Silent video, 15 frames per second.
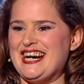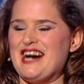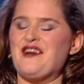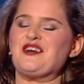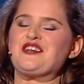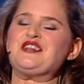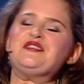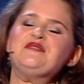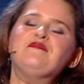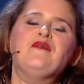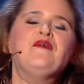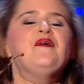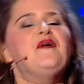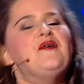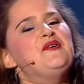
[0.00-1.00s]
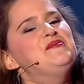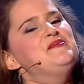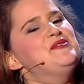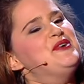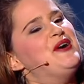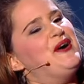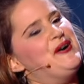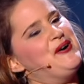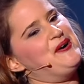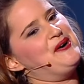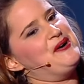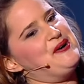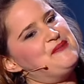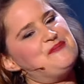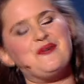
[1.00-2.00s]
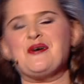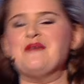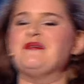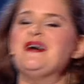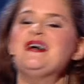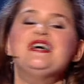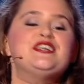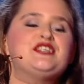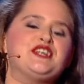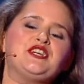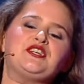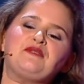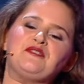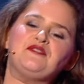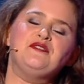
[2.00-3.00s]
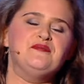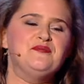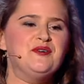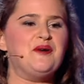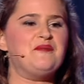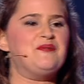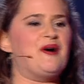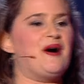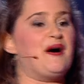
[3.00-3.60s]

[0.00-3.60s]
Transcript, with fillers: Alors j'ai dit bon, l'humour, euh, pourquoi pas. J'ai choisi l'humour pour